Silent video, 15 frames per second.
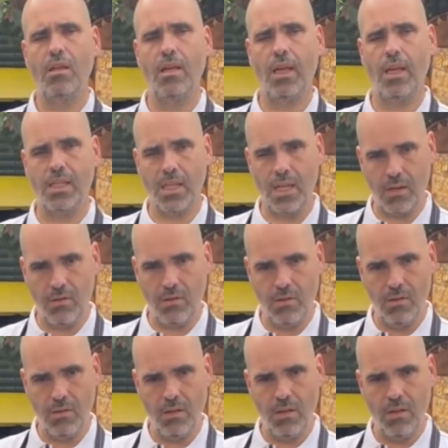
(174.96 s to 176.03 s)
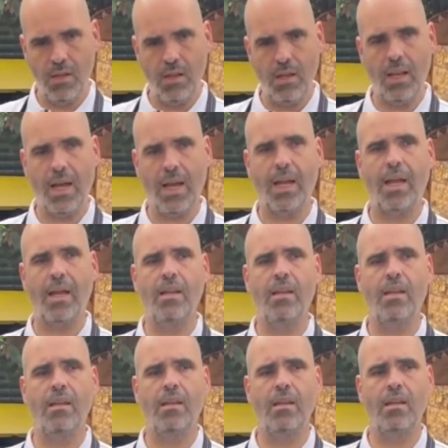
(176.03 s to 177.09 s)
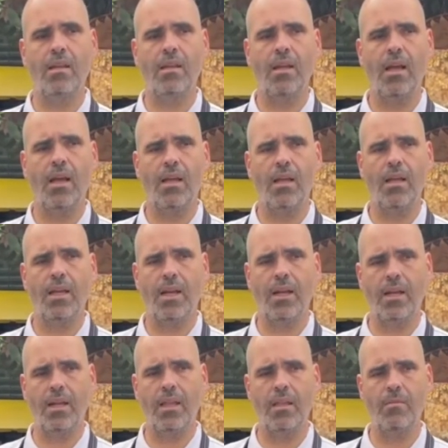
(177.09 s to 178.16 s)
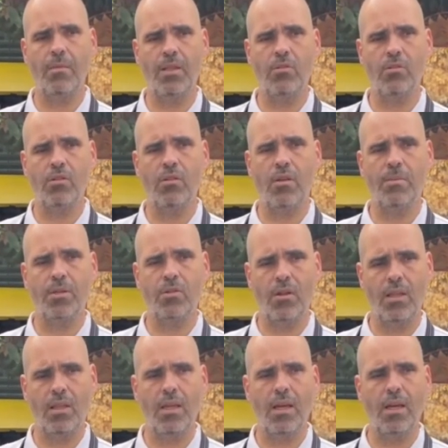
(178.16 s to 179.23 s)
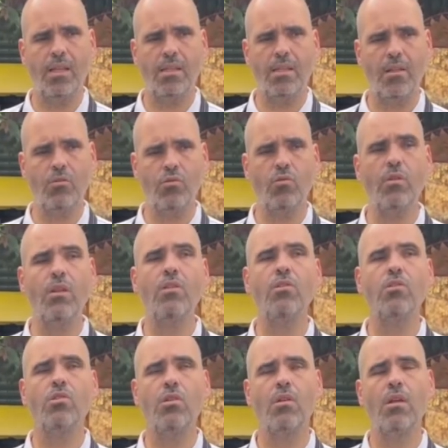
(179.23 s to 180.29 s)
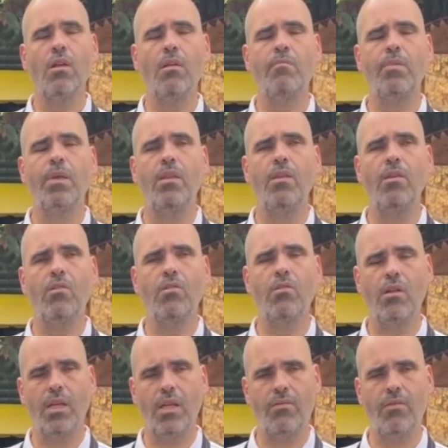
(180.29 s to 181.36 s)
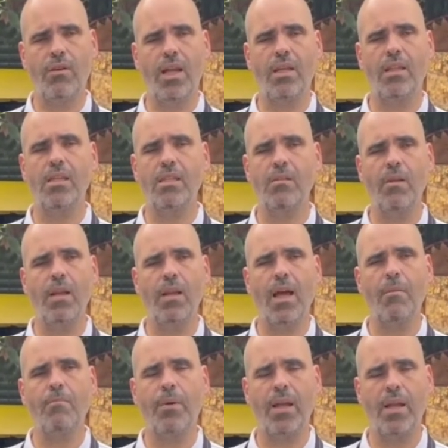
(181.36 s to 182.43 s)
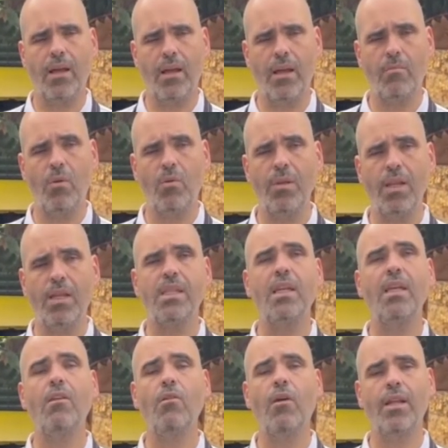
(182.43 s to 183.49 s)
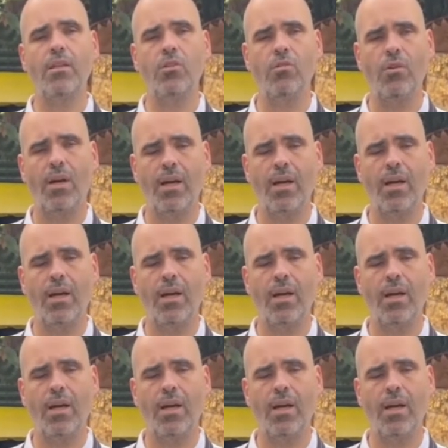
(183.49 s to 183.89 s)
que es caro. La gran, el gran agradecimiento es que una persona ciega de Estados Unidos pidió que fuera accesible la app para móviles y lo han hecho